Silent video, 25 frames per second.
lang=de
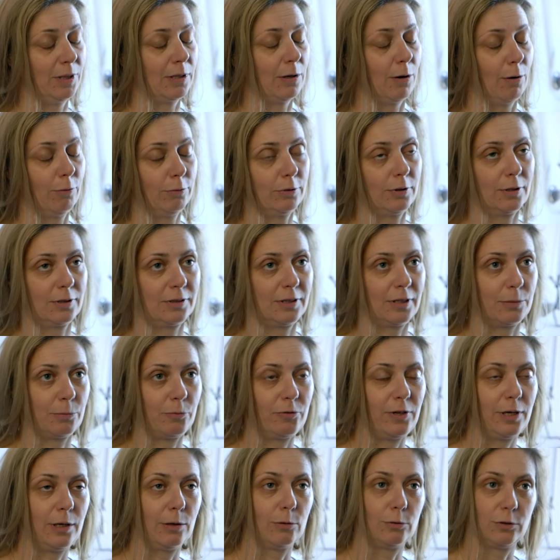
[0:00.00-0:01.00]
mit der
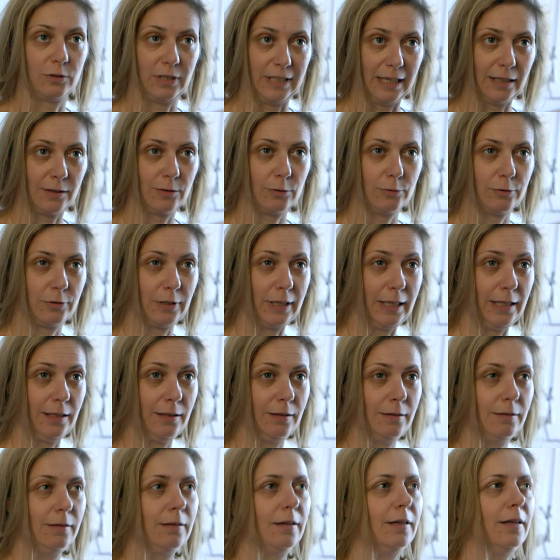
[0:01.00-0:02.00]
Auftragsabwicklung sehr
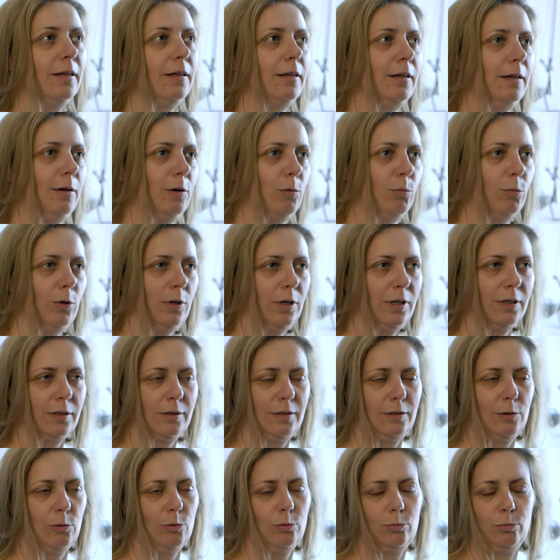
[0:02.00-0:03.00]
zufrieden. Die
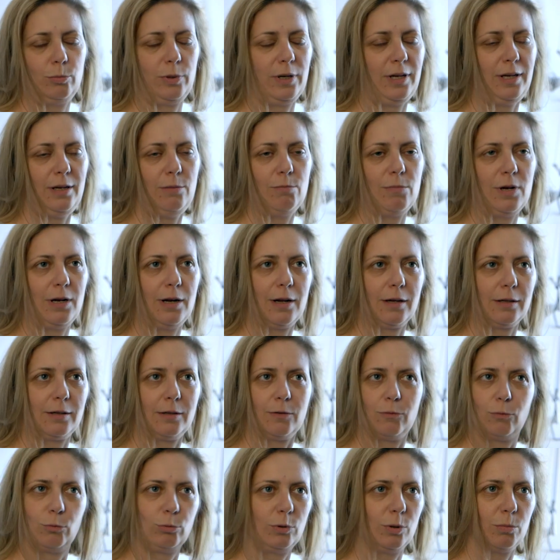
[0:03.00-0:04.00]
Kommunikation per E-Mail
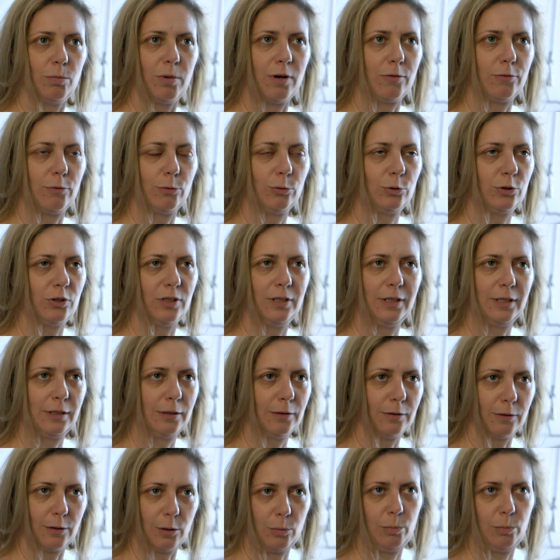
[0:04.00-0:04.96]
hat wunderbar funktioniert und